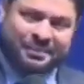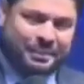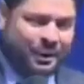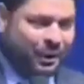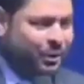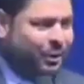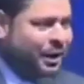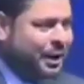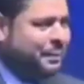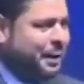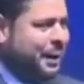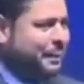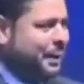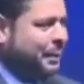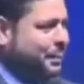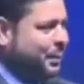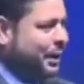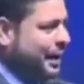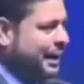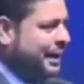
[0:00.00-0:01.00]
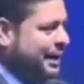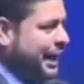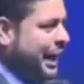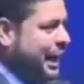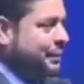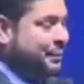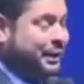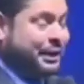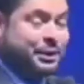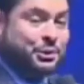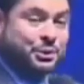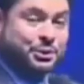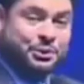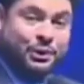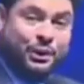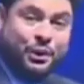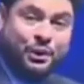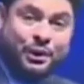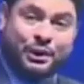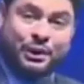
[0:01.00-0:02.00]
अब करोना बाबा बोला कि आयुर्वेद यूज
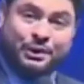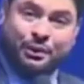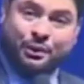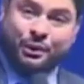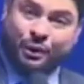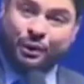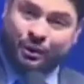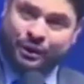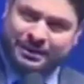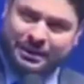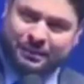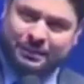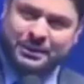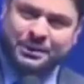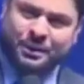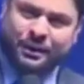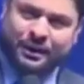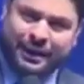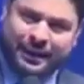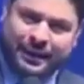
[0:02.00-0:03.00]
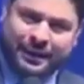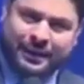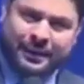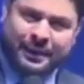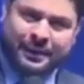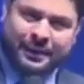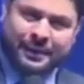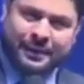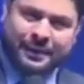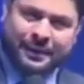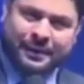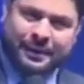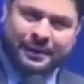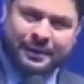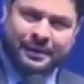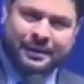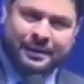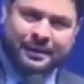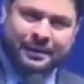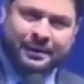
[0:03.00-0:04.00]
करोगे तो कोरोना से बचोगे
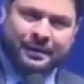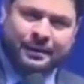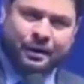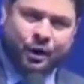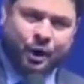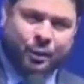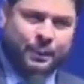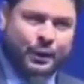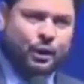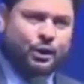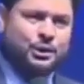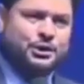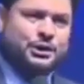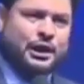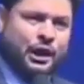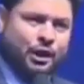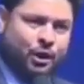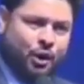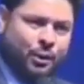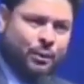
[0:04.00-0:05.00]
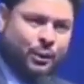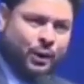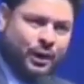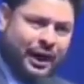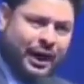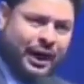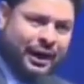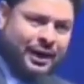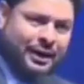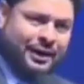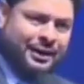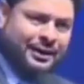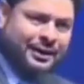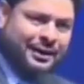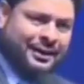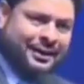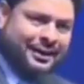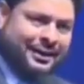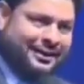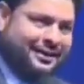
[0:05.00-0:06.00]
और बेरोजगारों को बोला
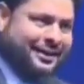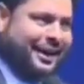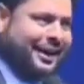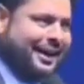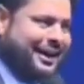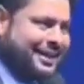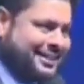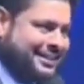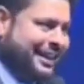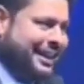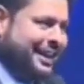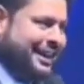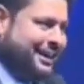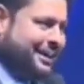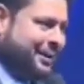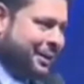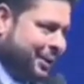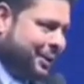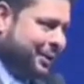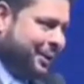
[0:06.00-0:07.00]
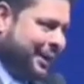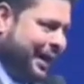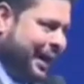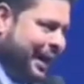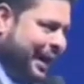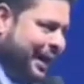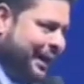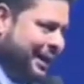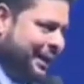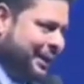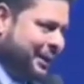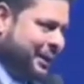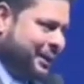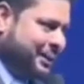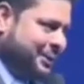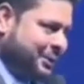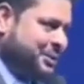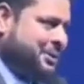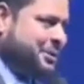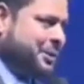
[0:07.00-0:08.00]
डायरेक्ट सेलिंग करोगे
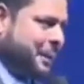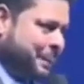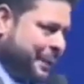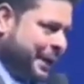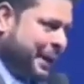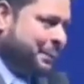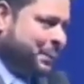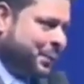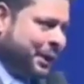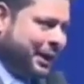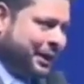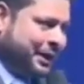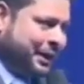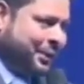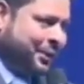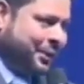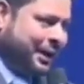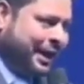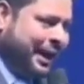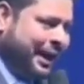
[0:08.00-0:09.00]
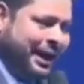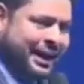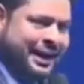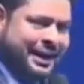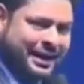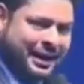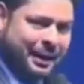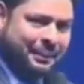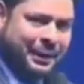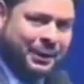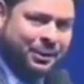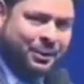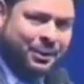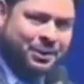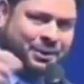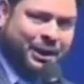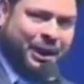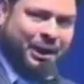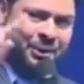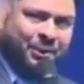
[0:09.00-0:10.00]
तो सपने पूरे करोगे कभी
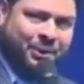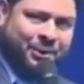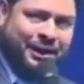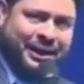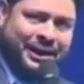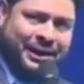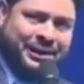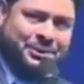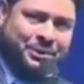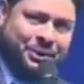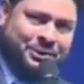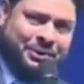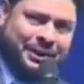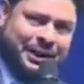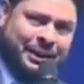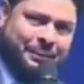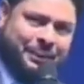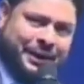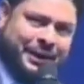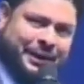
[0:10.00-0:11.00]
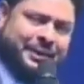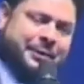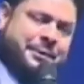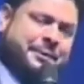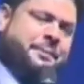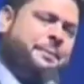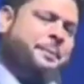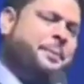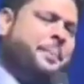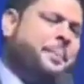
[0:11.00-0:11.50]
रोजगार ढूंढने की जरूरत नहीं पड़ेगी